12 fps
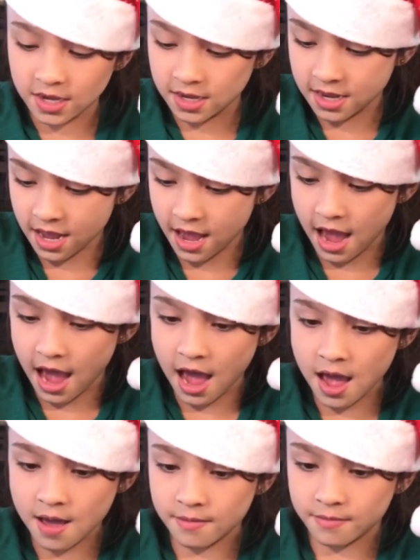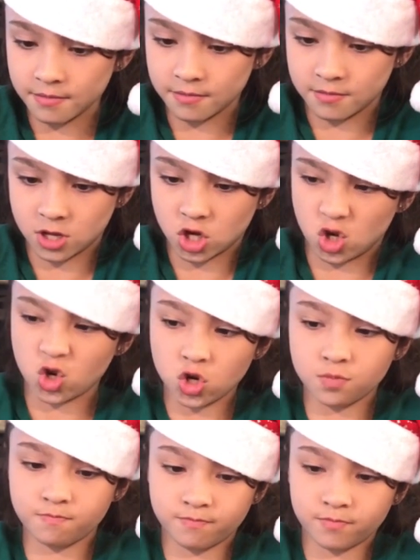นี่นะคะ
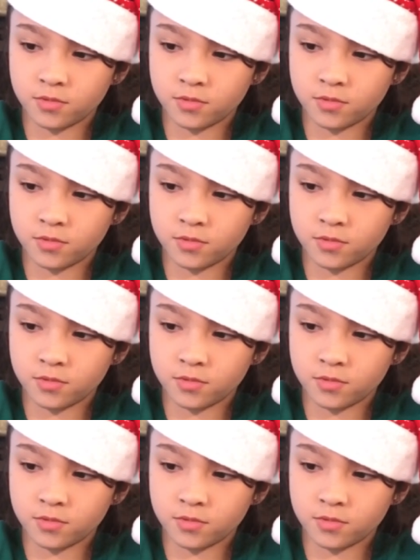อิบ